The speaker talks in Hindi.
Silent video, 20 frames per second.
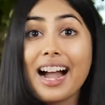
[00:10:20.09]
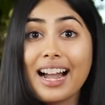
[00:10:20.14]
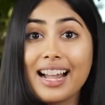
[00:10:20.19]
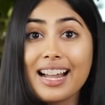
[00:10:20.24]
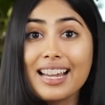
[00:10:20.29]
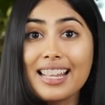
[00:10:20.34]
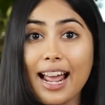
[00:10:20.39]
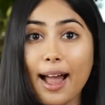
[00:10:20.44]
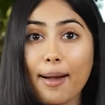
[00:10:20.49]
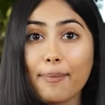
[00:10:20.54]

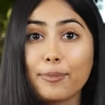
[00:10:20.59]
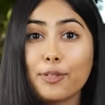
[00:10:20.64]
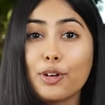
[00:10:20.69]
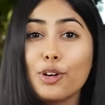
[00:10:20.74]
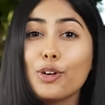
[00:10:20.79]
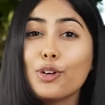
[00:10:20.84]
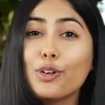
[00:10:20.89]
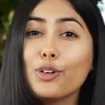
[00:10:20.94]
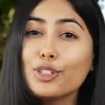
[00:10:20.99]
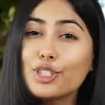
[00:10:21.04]
अगर
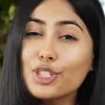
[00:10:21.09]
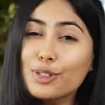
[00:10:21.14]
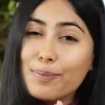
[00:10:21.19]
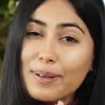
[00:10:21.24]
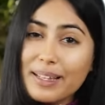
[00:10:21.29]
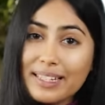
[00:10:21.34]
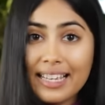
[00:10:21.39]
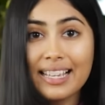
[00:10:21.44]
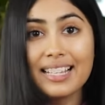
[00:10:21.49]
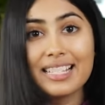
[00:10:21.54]
आपको कुछ
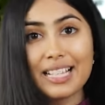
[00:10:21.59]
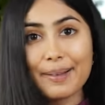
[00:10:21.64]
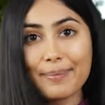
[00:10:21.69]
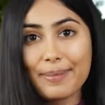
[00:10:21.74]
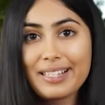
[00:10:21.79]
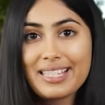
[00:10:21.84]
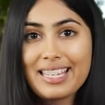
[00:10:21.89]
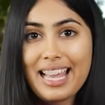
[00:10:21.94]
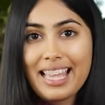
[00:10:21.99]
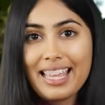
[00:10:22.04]
भी नहीं
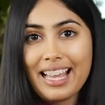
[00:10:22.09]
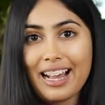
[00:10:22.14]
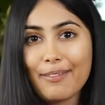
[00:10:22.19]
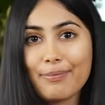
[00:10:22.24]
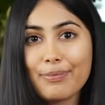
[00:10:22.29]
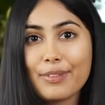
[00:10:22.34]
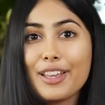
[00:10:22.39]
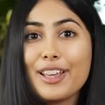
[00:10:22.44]
समझ आया